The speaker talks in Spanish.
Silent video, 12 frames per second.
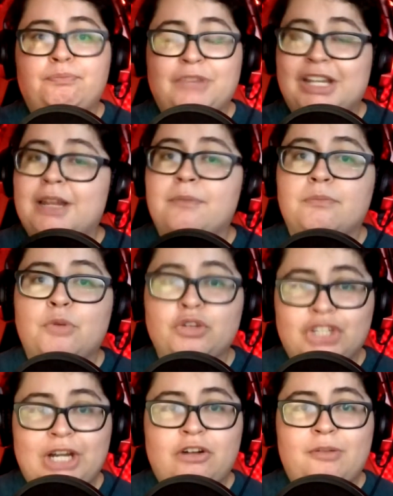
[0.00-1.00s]
tiene
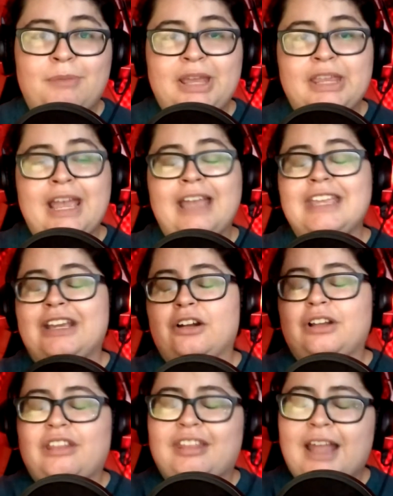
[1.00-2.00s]
mucha comedia y
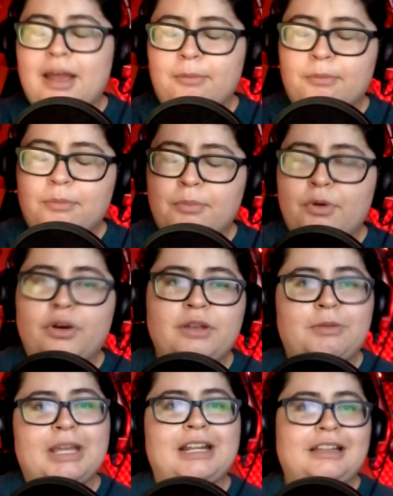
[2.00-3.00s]
creo que está muy
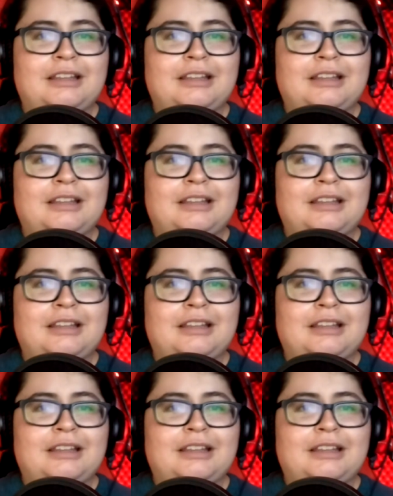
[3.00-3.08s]
bien